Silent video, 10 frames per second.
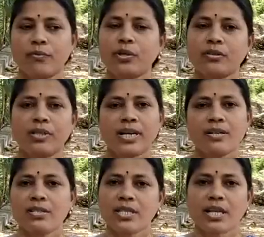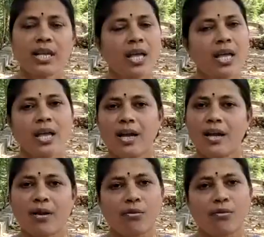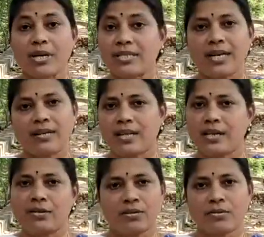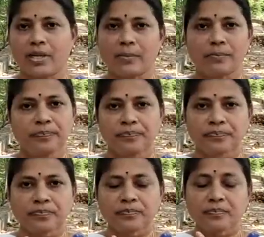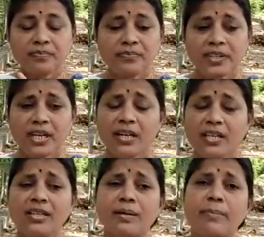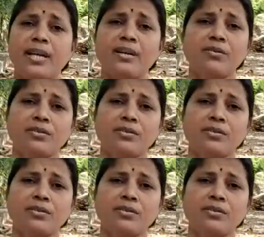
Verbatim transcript: ఫోర్త్ డే నుంచి నాకు రిజల్ట్ తెలుస్తుంది ఎంత పెయిన్